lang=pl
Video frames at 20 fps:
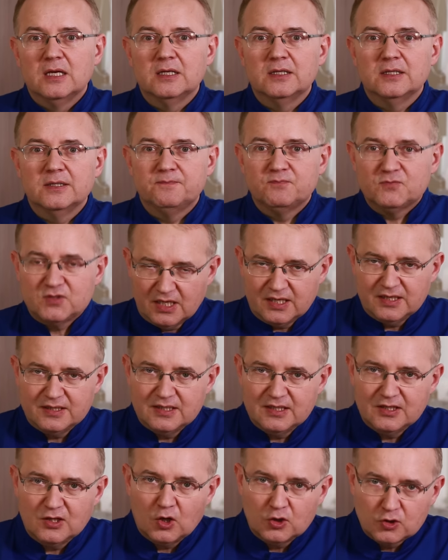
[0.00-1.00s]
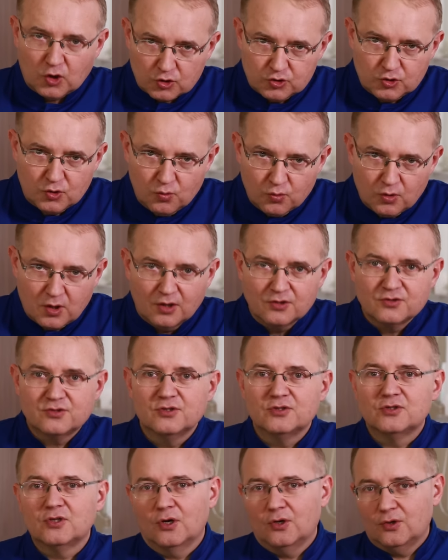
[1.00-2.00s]
Y, te od
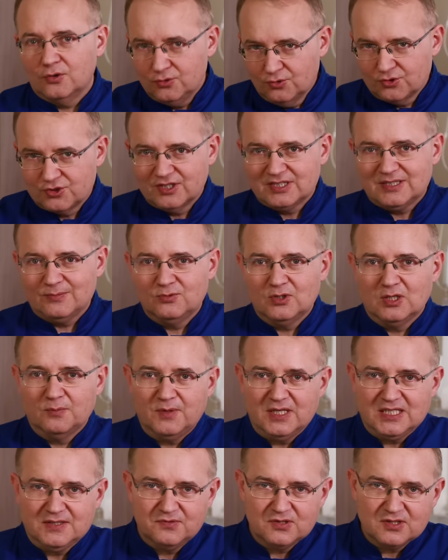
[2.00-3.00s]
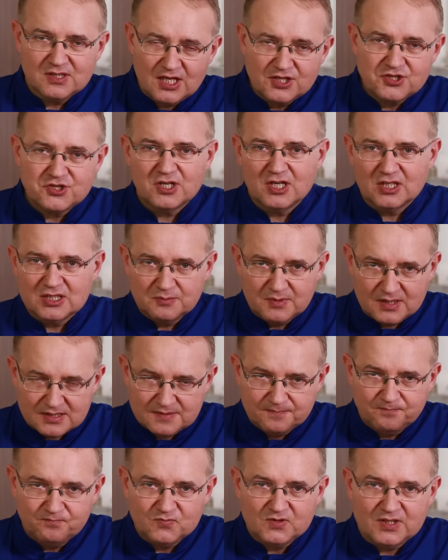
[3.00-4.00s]
glukozy to już receptury Państwo znacie,
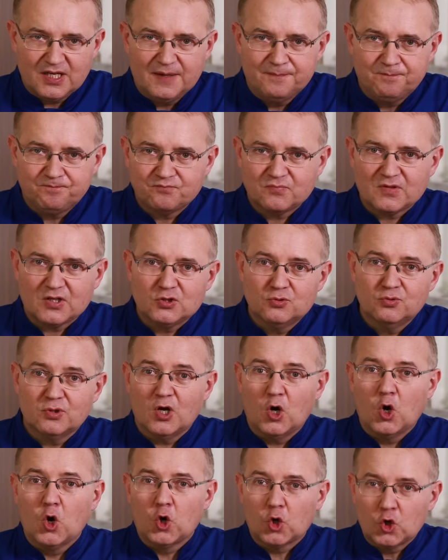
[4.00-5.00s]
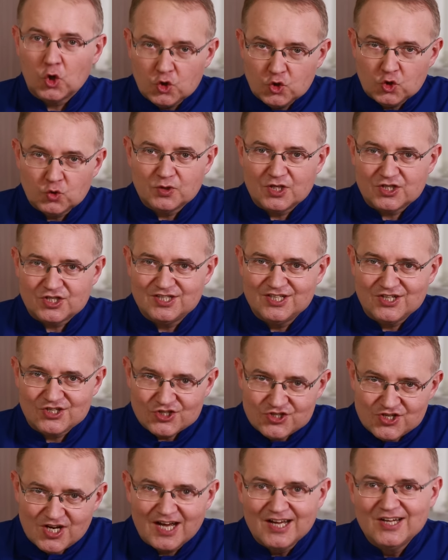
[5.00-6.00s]
natomiast te, które ochronią nasze
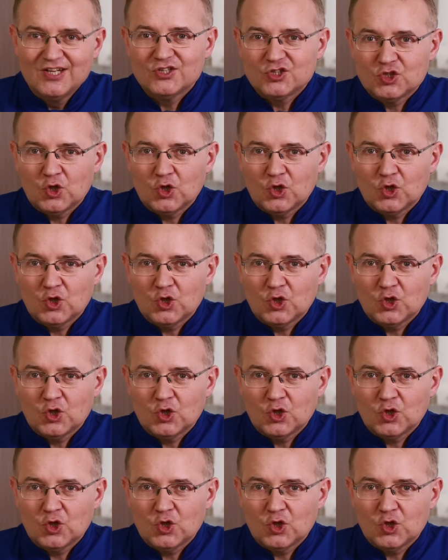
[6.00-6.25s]
naczynia,